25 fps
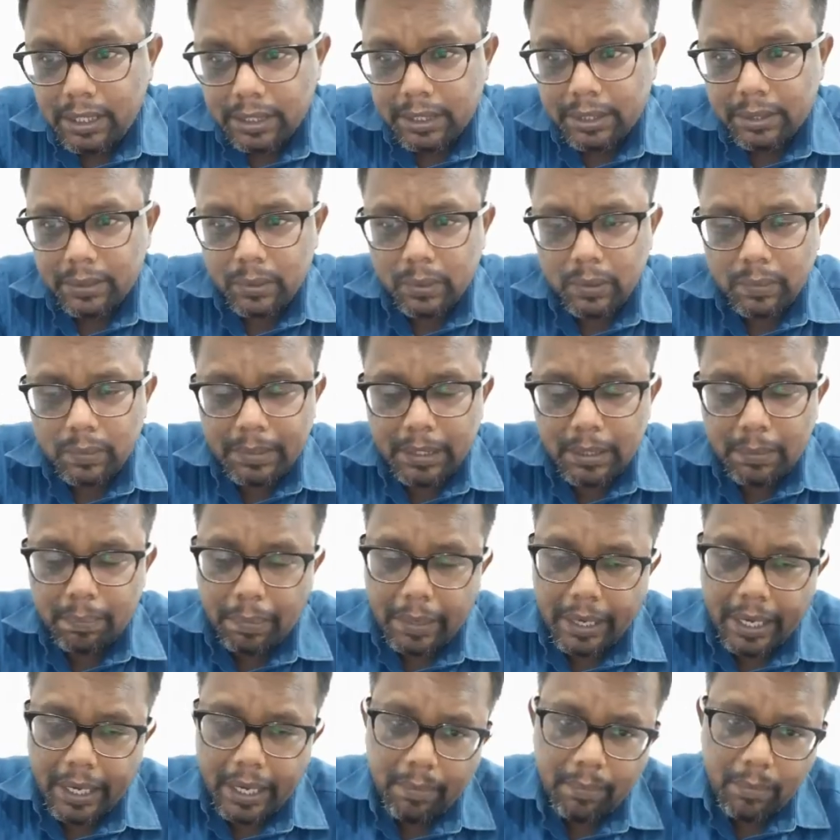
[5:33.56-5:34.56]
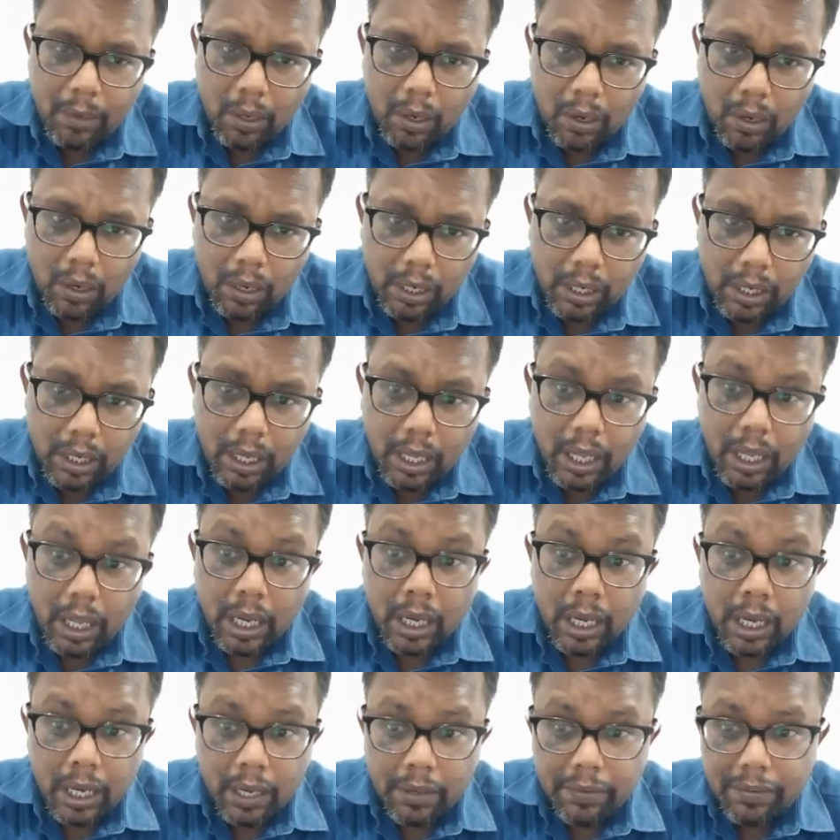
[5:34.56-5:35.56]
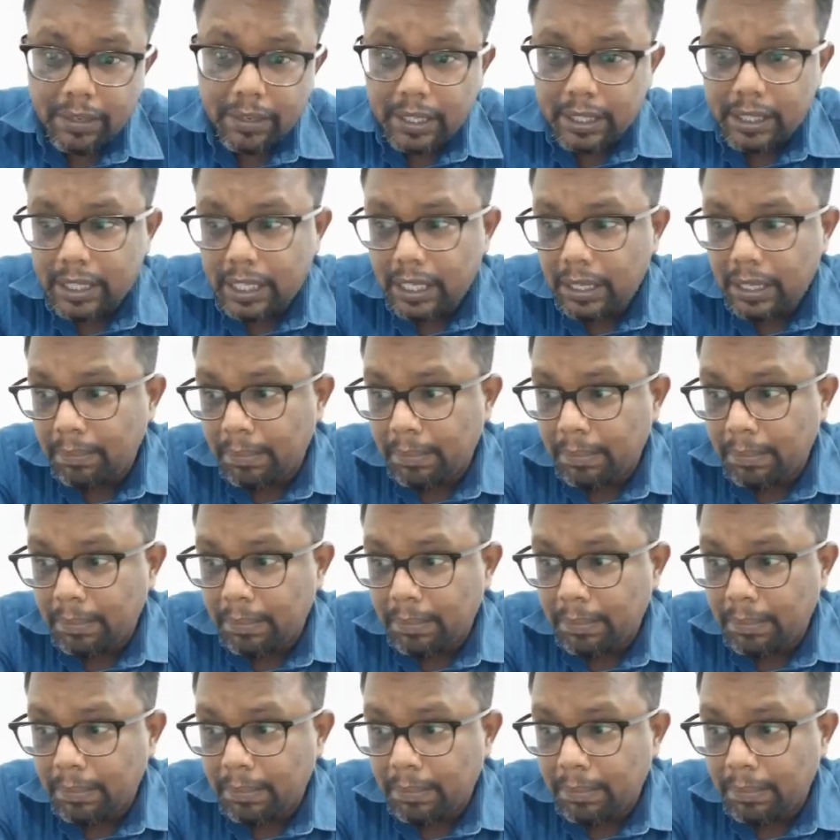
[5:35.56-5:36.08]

रिश्तों में प्रेम और नफरत की